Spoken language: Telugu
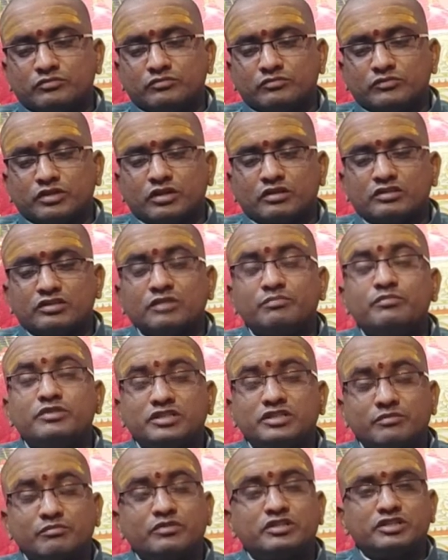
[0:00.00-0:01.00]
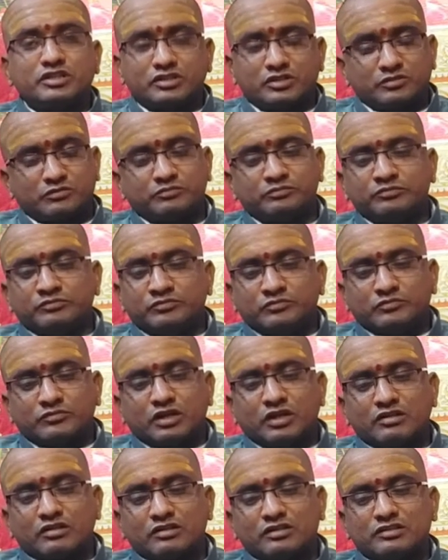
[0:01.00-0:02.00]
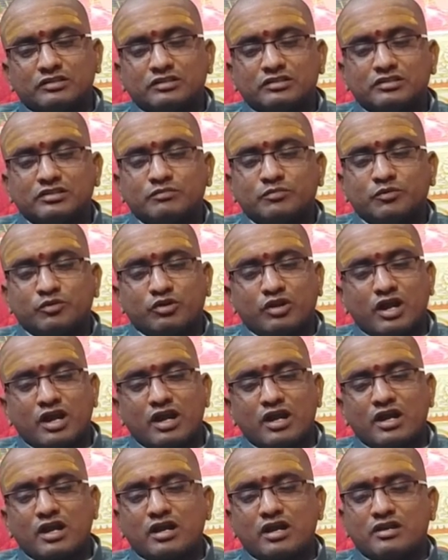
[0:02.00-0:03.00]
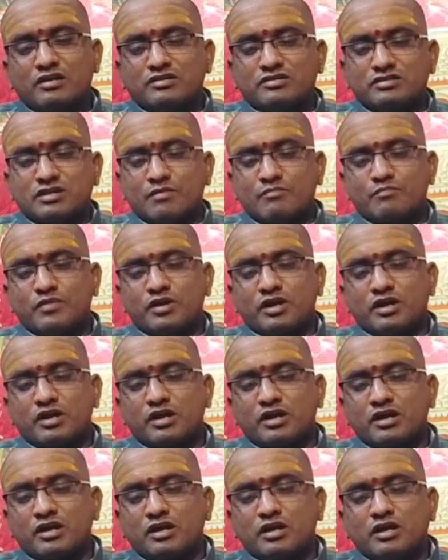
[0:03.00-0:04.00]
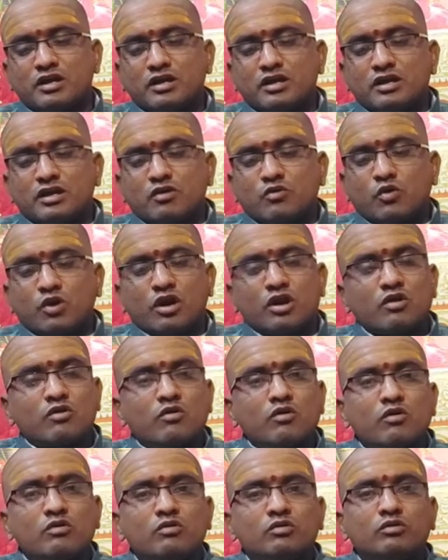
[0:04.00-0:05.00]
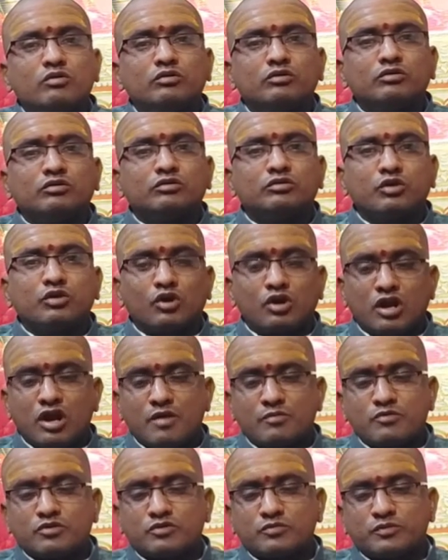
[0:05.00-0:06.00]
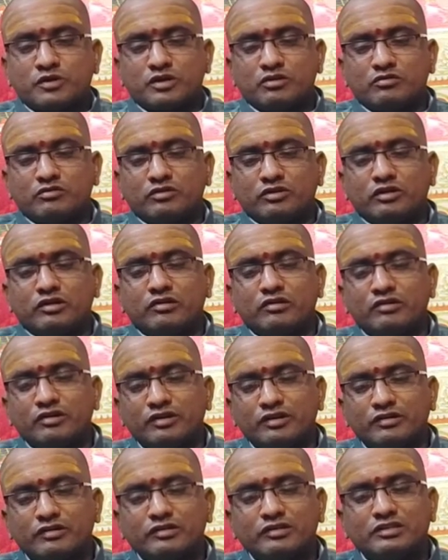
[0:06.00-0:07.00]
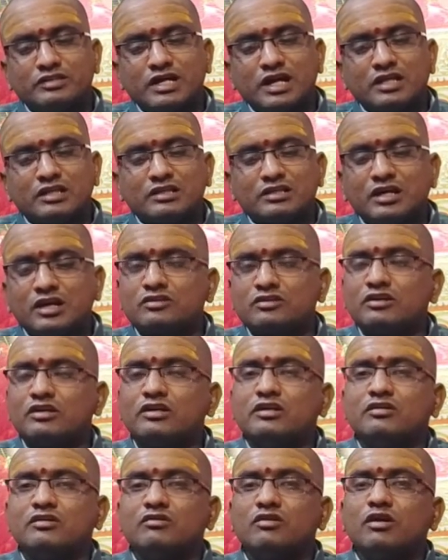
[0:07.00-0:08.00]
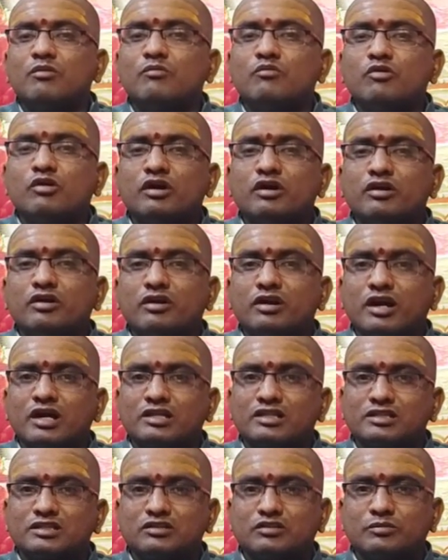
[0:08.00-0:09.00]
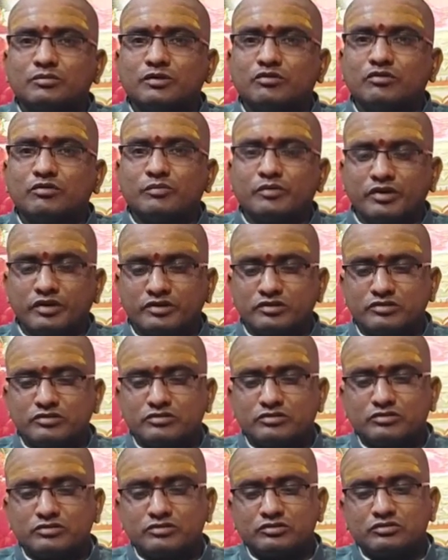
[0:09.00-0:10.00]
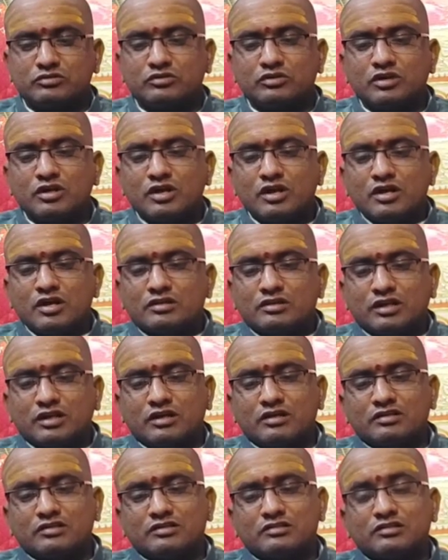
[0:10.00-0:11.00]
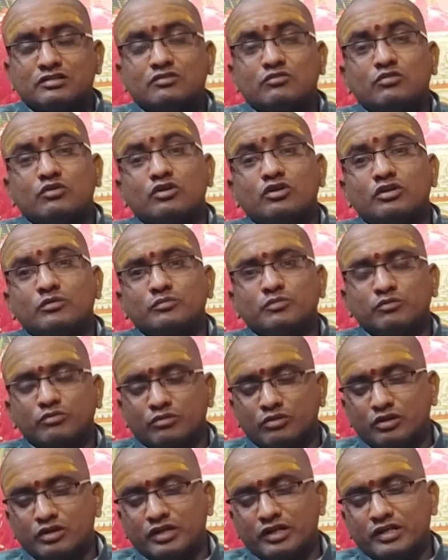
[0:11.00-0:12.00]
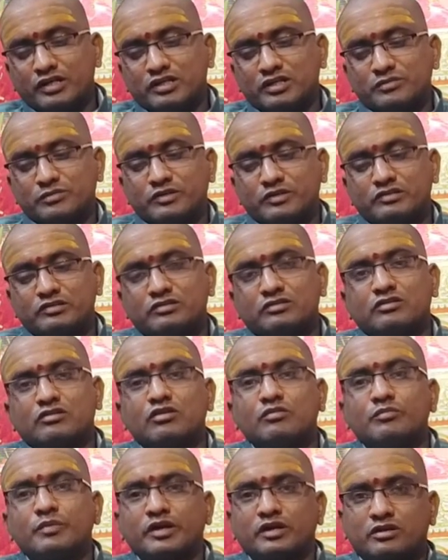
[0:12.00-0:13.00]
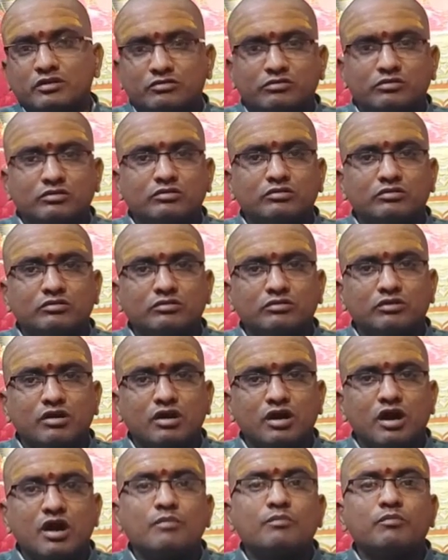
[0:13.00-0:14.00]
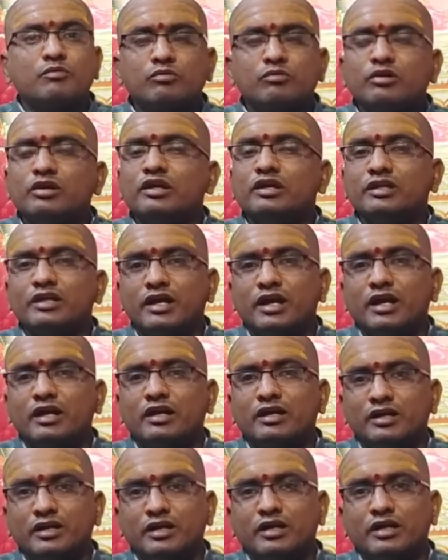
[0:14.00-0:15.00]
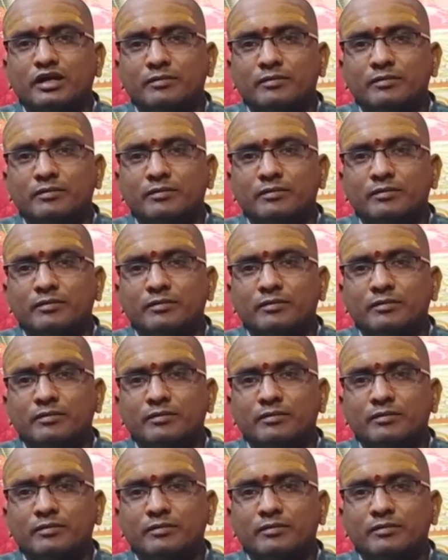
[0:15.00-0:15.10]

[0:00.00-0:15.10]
తర్వాత జమ్మి జమ్మి చెట్టు తర్వాత వచ్చేసి పున్నాగ చెంపక కొండగోగు ద్రోణా పుష్పాలు ఇటువంటి ఇత్యాది జాతులన్నీ కూడా అమ్మవారి యొక్క అర్చనలో మనం ఉపయోగించుకోవచ్చు తర్వాత చేసి కొన్ని పువ్వులను ఎట్టి పరిస్థితుల్లో పెట్టకూడదు ఆ పువ్వులు ఏదే అంటే